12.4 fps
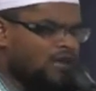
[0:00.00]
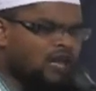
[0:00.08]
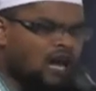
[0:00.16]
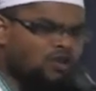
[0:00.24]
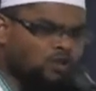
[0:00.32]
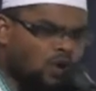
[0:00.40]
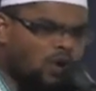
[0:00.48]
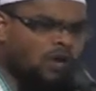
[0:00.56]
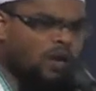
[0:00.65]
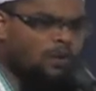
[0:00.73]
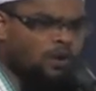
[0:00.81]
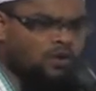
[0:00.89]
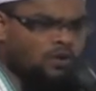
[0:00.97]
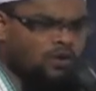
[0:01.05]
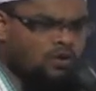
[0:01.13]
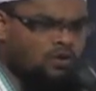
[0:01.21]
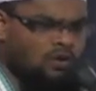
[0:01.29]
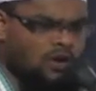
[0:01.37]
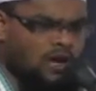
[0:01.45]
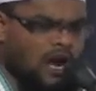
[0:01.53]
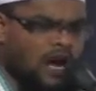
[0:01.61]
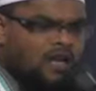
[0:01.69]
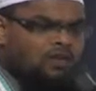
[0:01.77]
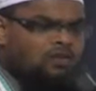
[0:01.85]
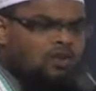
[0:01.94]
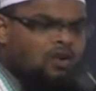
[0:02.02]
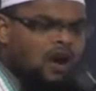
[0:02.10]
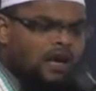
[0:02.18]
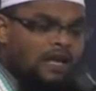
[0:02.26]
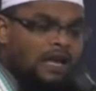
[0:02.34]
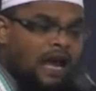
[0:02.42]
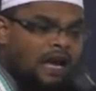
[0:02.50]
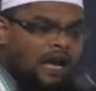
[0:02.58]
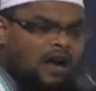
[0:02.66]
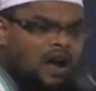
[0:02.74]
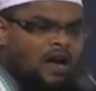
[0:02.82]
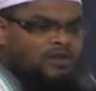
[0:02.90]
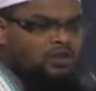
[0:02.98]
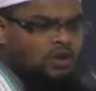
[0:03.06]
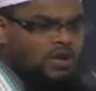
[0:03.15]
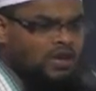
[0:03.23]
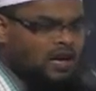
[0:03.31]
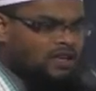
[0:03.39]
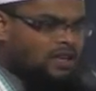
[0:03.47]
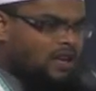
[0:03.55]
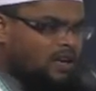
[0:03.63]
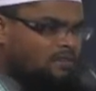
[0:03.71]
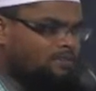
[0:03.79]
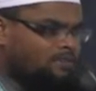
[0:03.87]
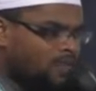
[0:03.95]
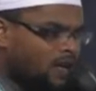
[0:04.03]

அல்லாஹ் சொல்லுகிற பொழுது அல் குர்வானிலே அழகாக சொல்லி காட்டுகிறான்